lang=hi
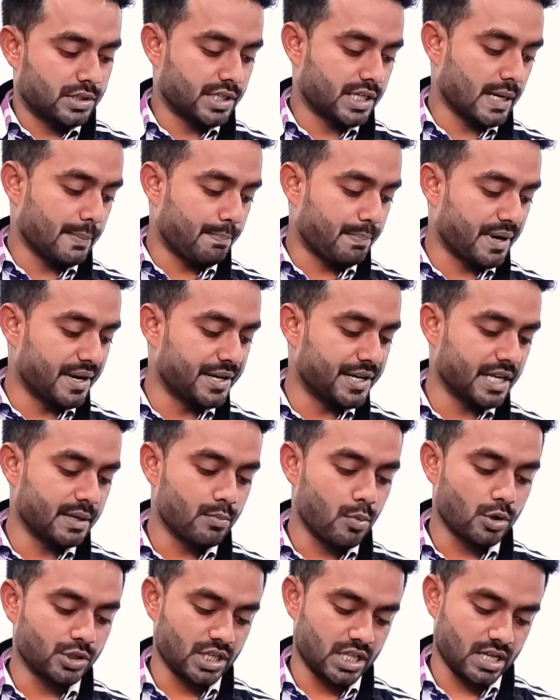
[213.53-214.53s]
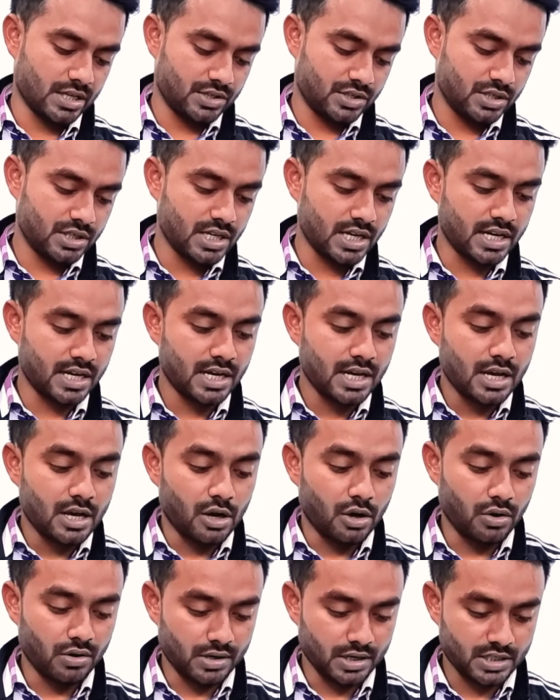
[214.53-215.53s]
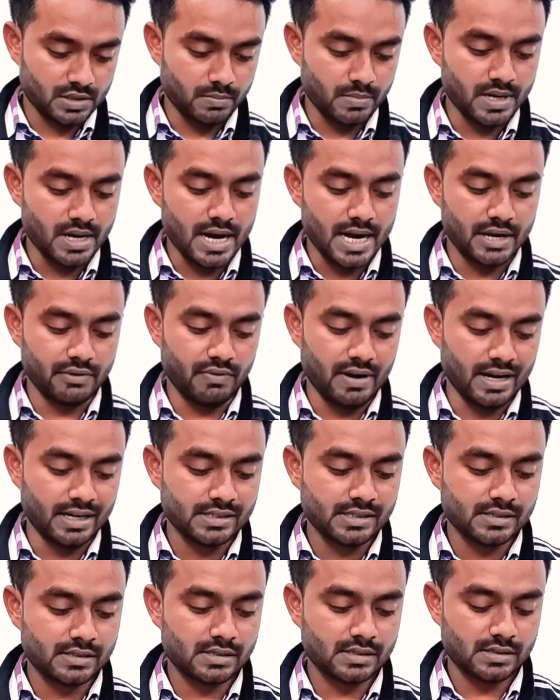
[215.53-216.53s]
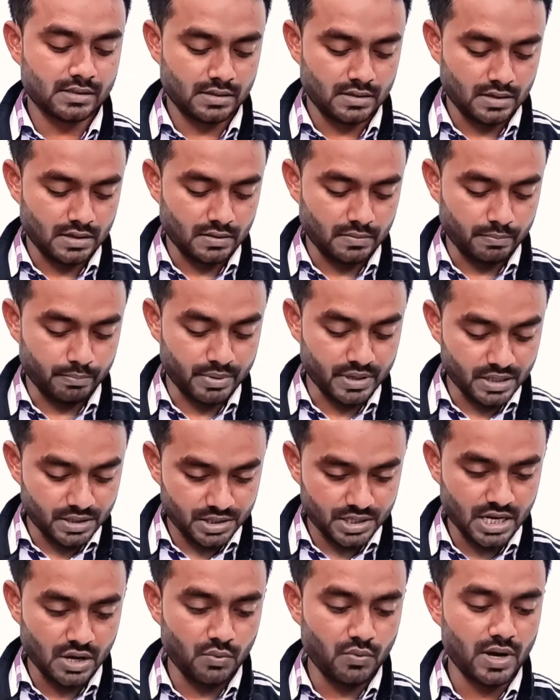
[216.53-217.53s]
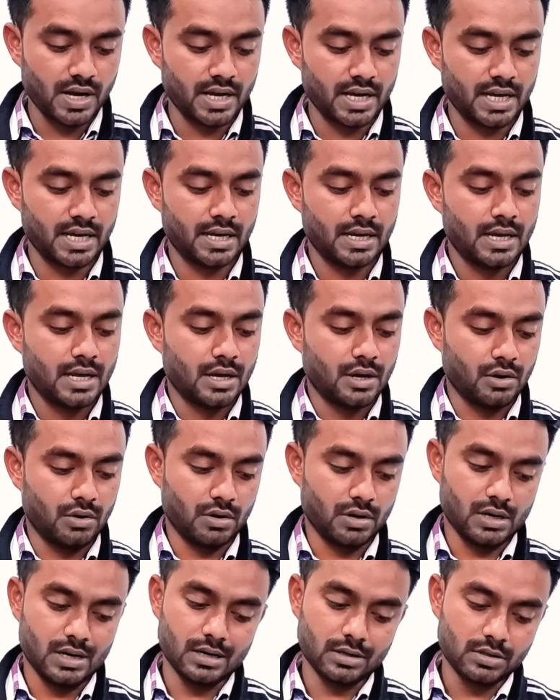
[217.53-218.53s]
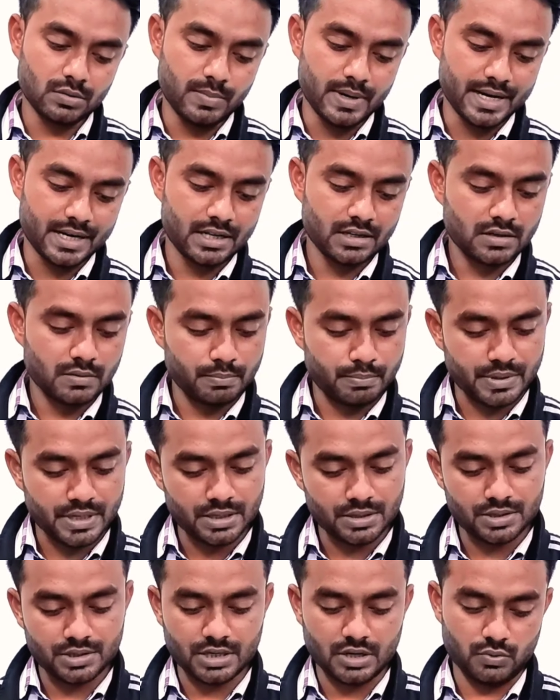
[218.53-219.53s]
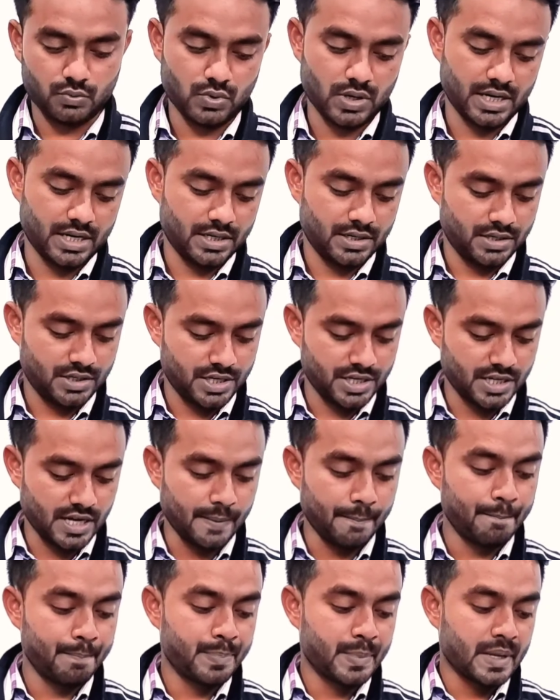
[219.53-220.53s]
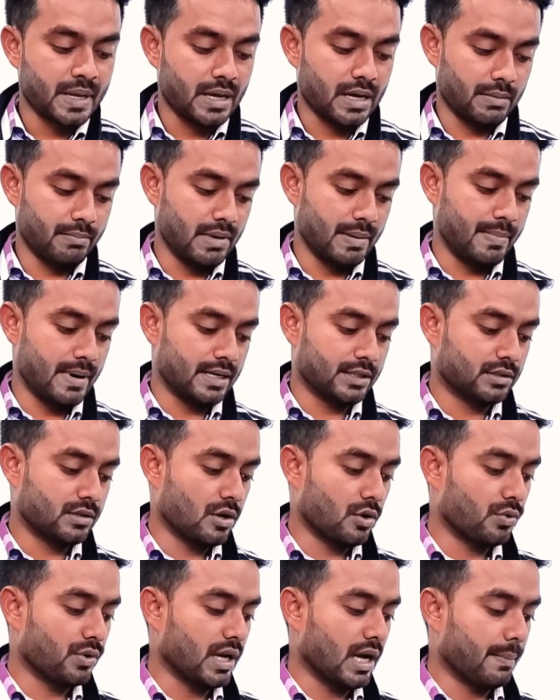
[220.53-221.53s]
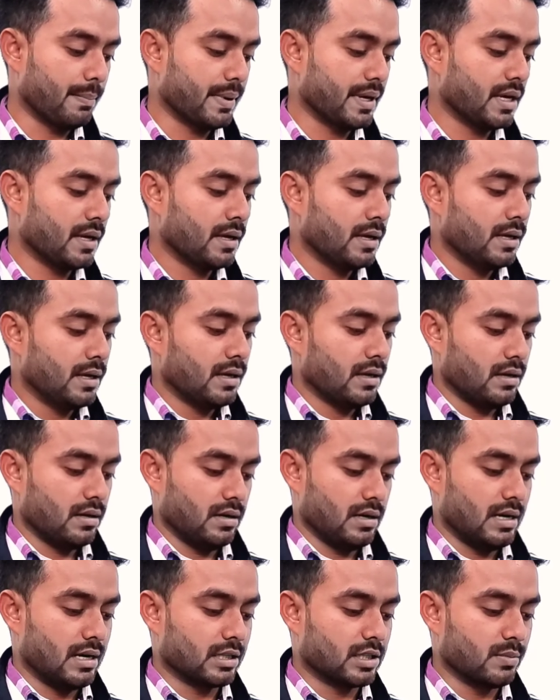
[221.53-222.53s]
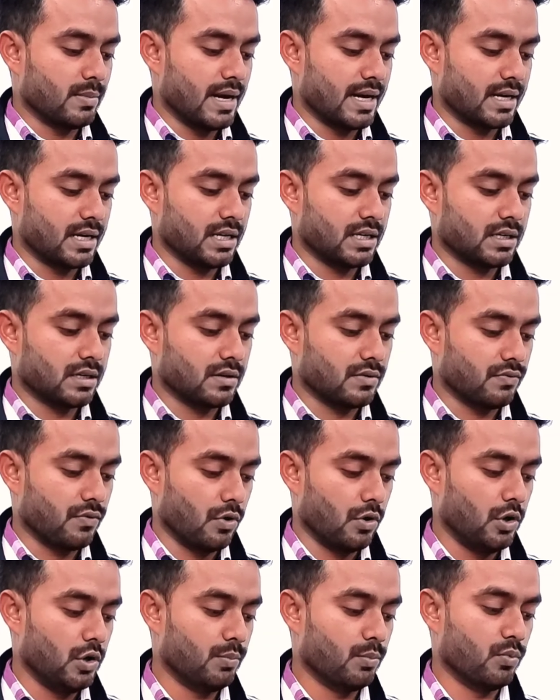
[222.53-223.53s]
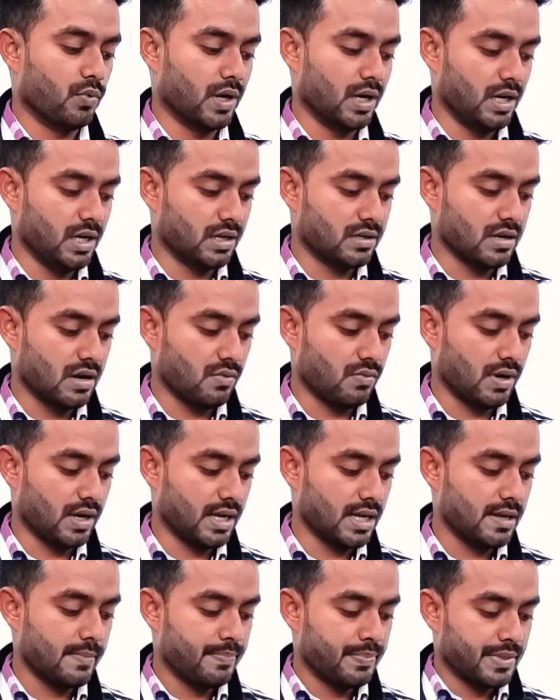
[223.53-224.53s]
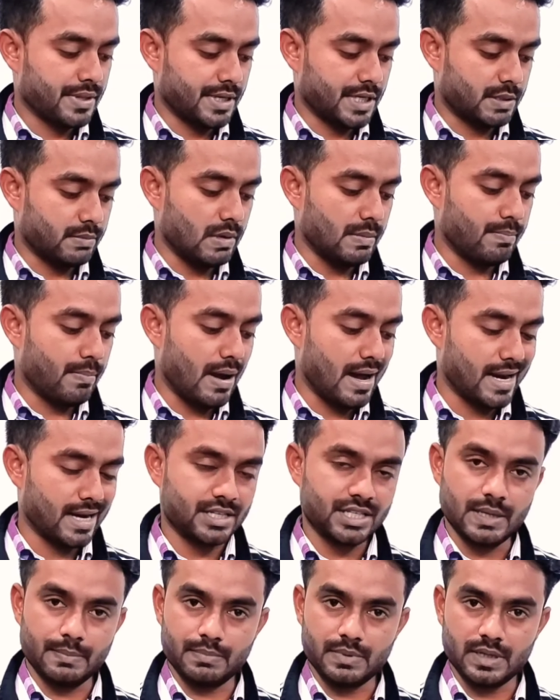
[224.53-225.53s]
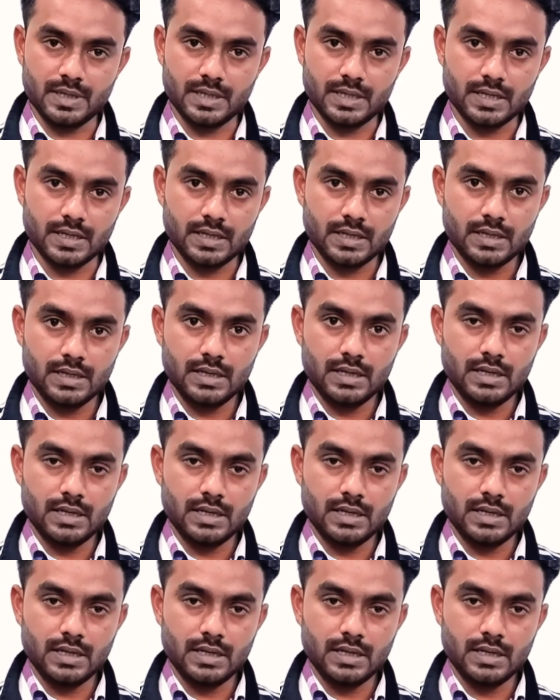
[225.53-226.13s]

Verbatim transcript: ठीक है प्रिंटिंग बहुत ज़्यादा अच्छी है और इसमें एडवांस भी दिया हुआ है और अर्थमेटिक भी दिया हुआ है ठीक है अब मैं बात करूँ यहाँ पे अर्थमेटिक वॉल्यूम वन लिखा हुआ है इसमें बारह चैप्टर हैं